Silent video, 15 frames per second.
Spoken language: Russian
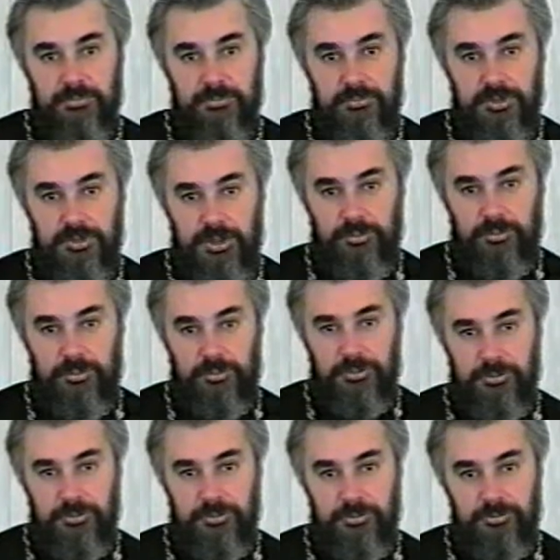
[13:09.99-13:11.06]
никакой
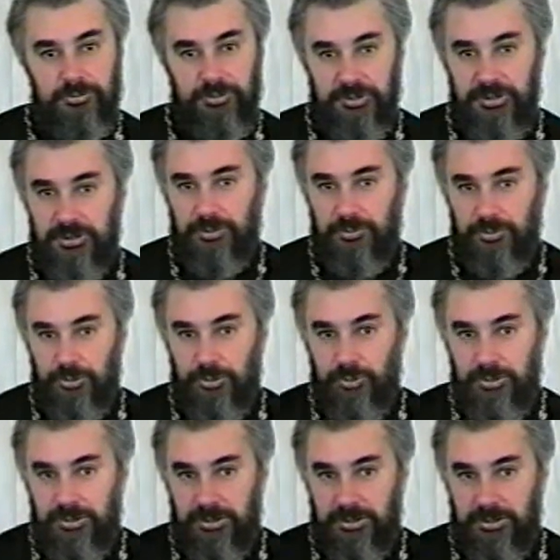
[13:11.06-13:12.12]
твердыни у него
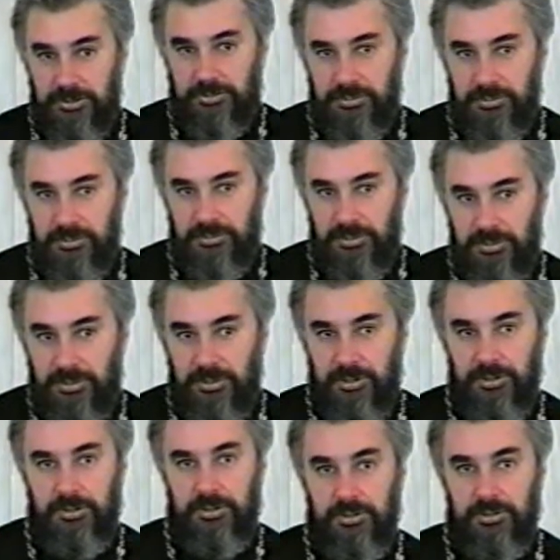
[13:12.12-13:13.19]
нет.
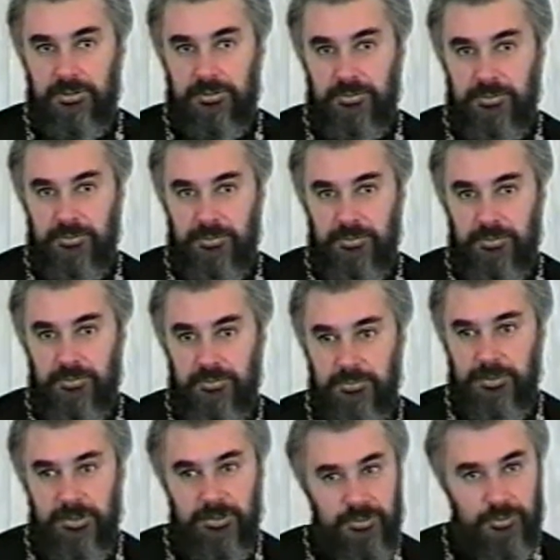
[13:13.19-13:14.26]
А,
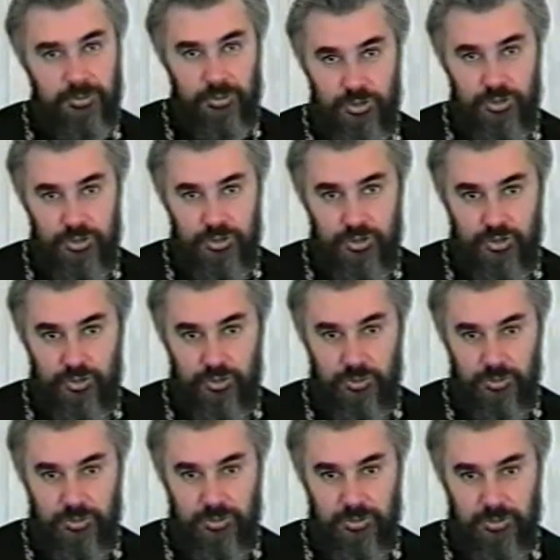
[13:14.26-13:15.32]
и это очень тяжело.
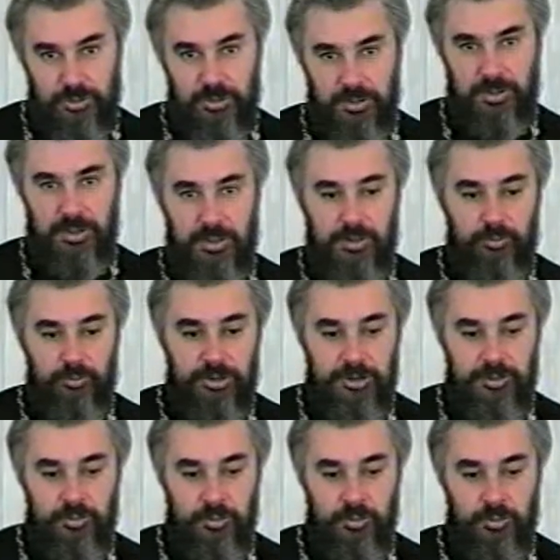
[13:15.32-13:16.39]

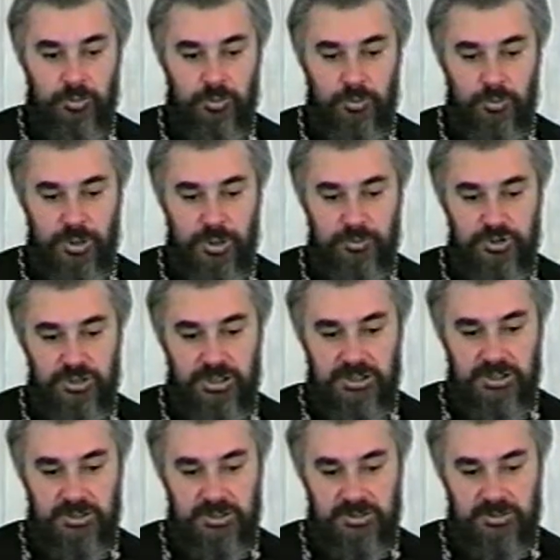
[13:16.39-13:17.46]
Поэтому
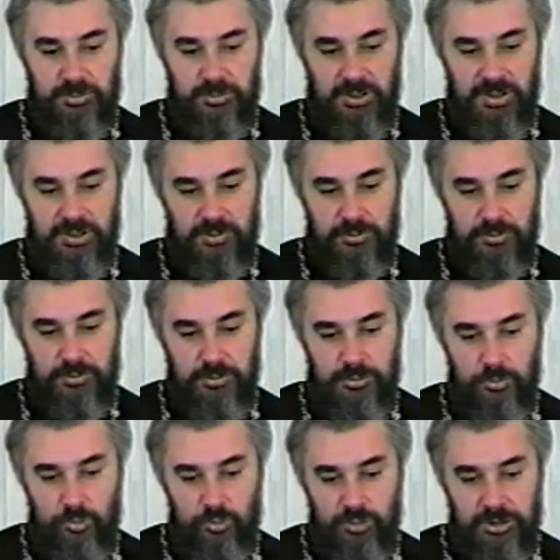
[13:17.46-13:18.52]
общение с благодатью
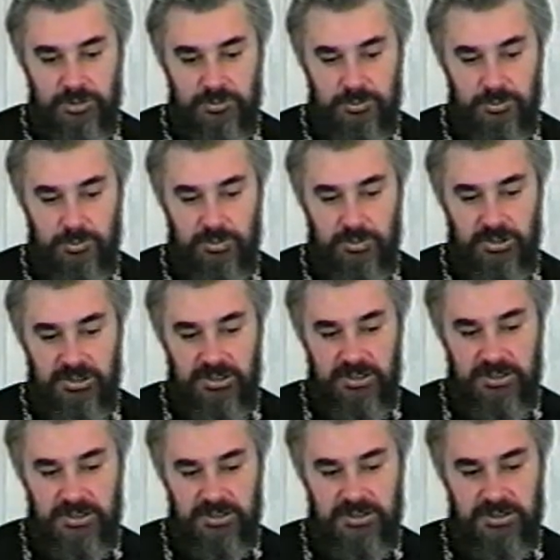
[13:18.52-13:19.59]
Духа Святого – это
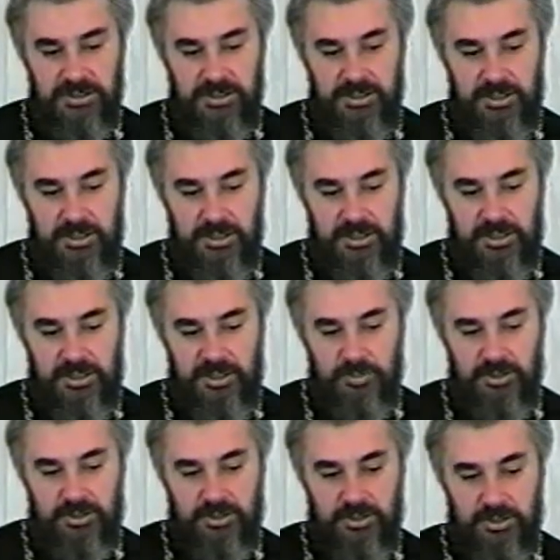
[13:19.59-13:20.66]
есть
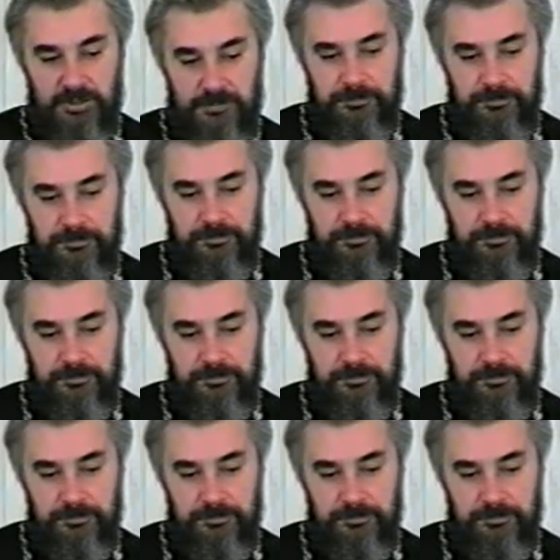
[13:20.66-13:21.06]
именно